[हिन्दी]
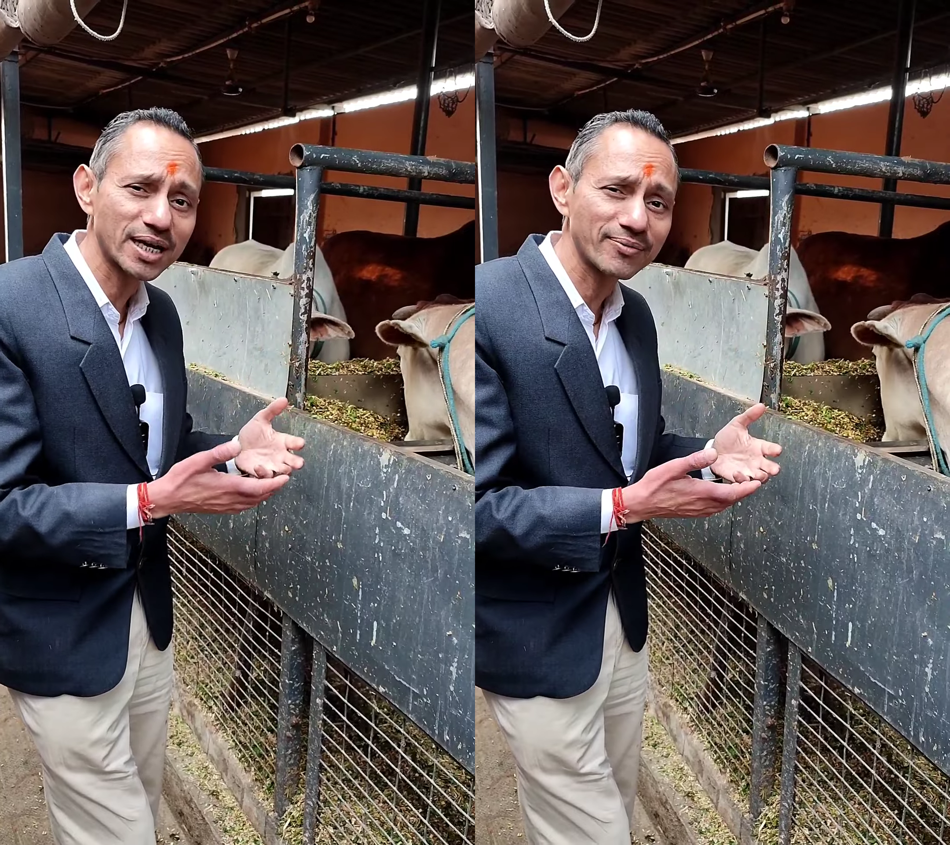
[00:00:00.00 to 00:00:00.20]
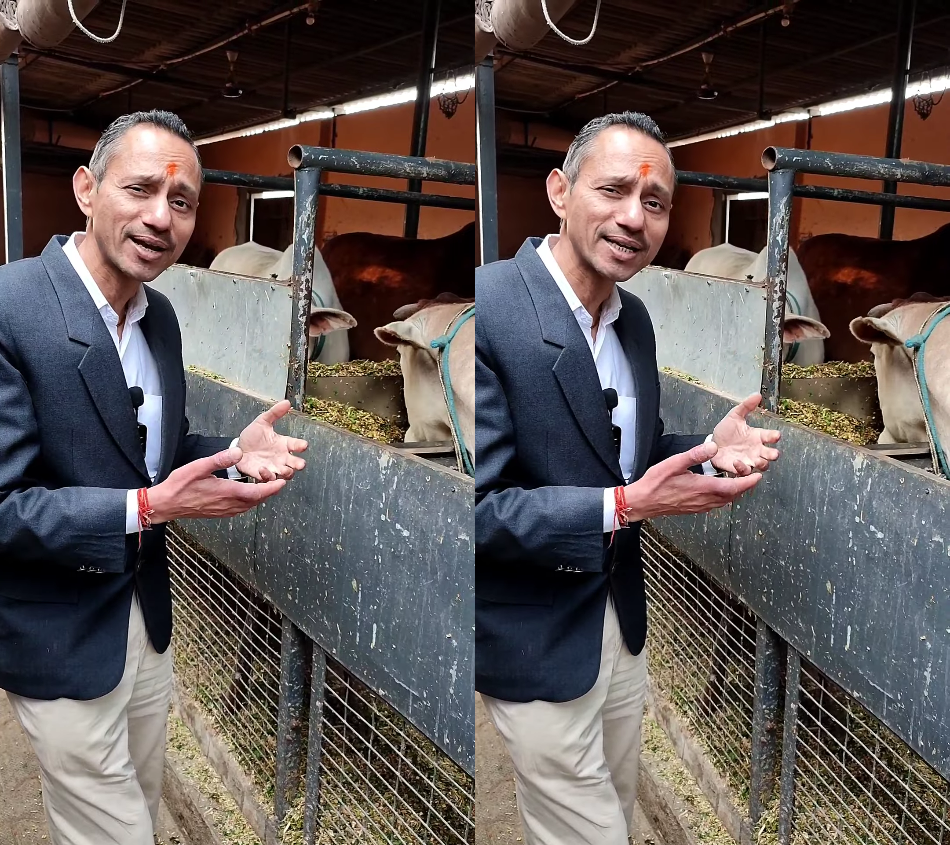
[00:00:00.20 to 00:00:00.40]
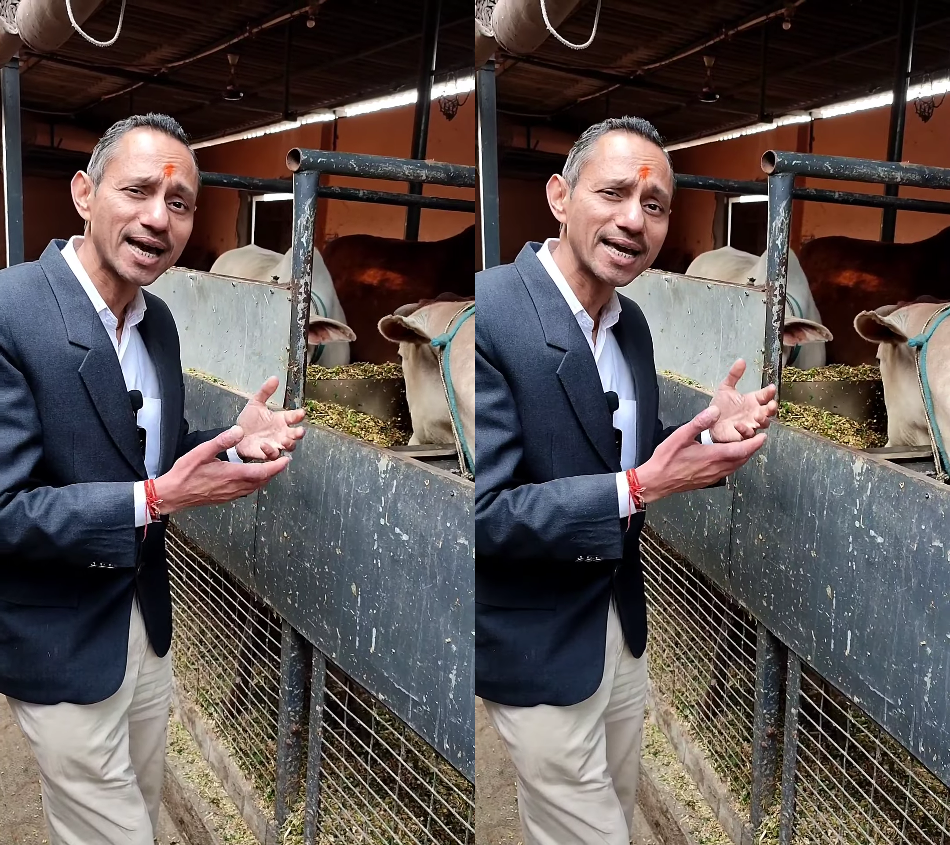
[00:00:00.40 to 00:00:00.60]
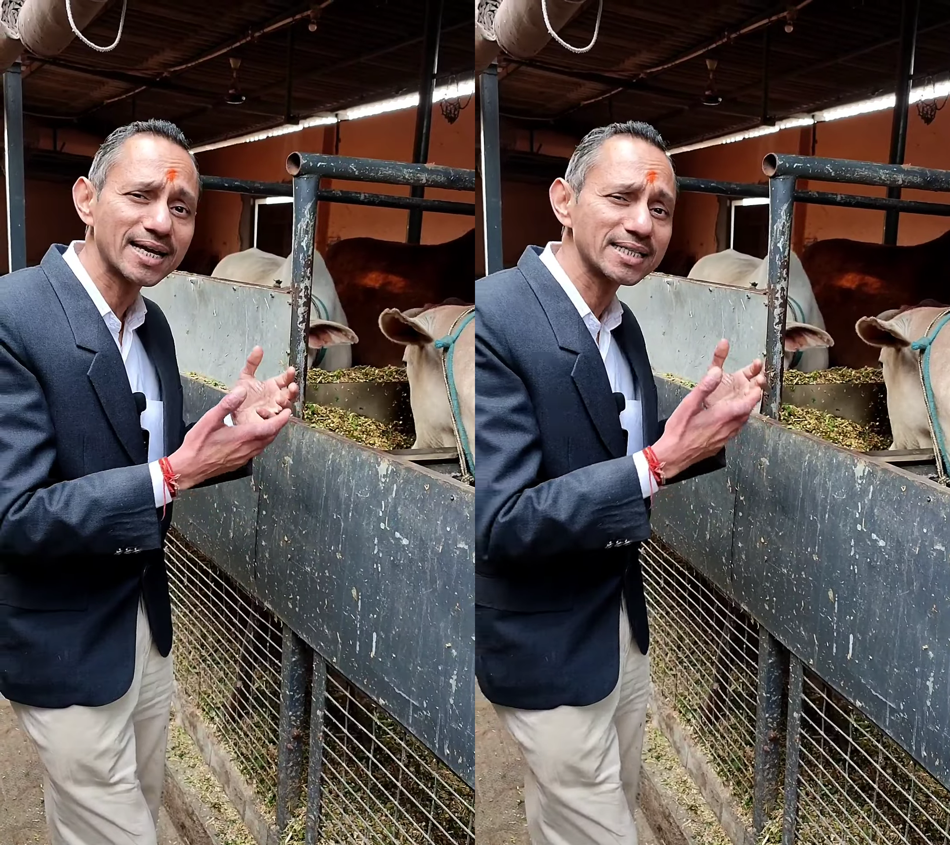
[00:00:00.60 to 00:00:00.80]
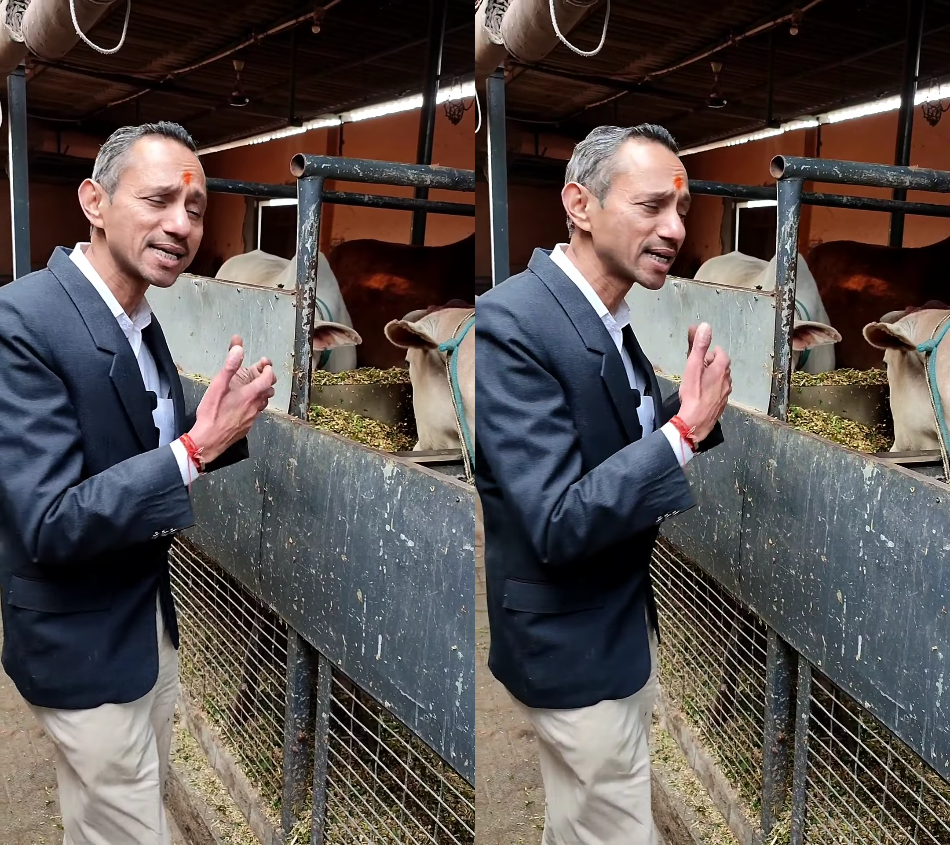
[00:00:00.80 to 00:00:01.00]
करने वाली गाय
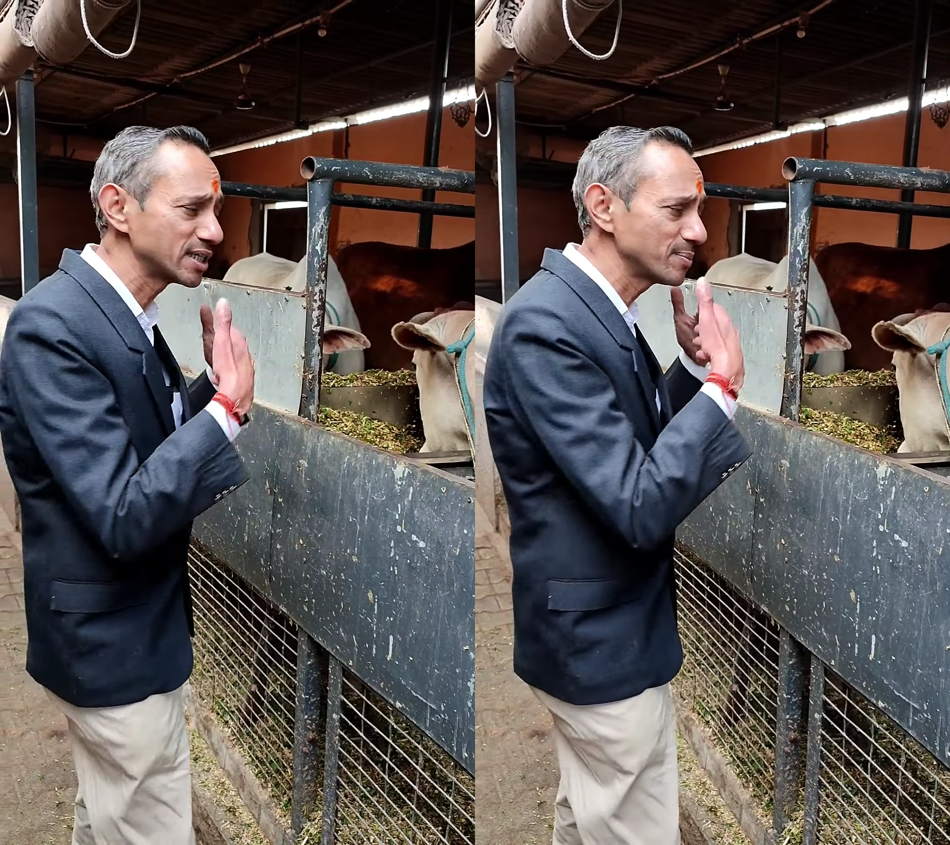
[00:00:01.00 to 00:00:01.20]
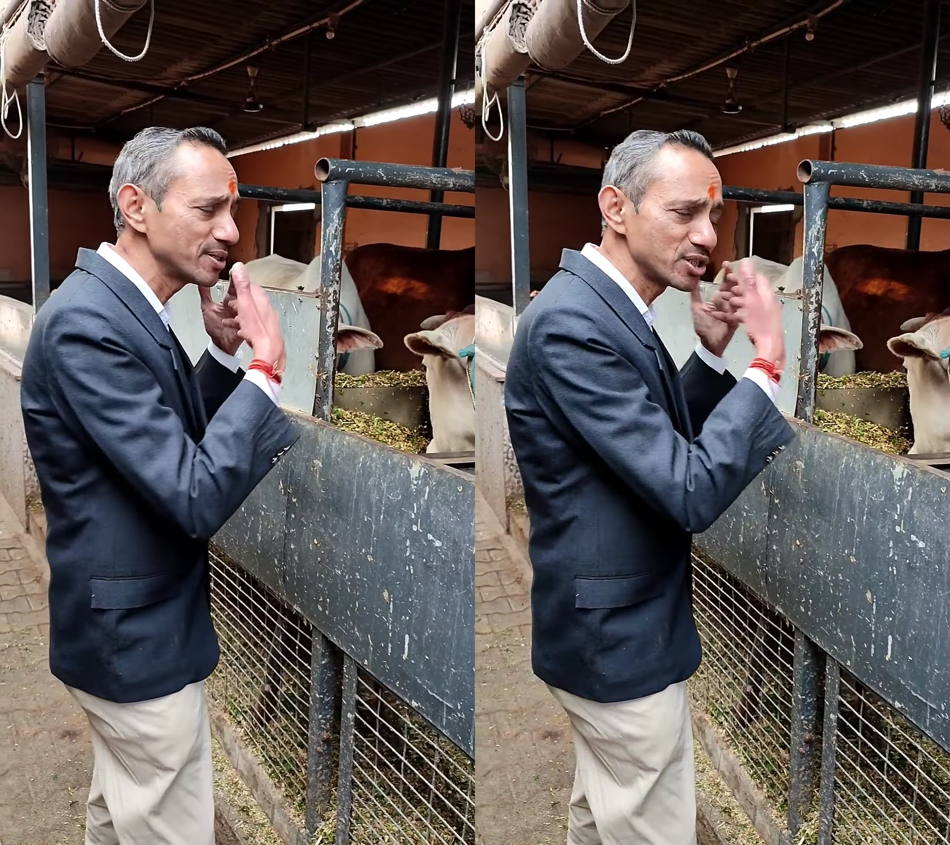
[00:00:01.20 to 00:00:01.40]
के सानिध्य में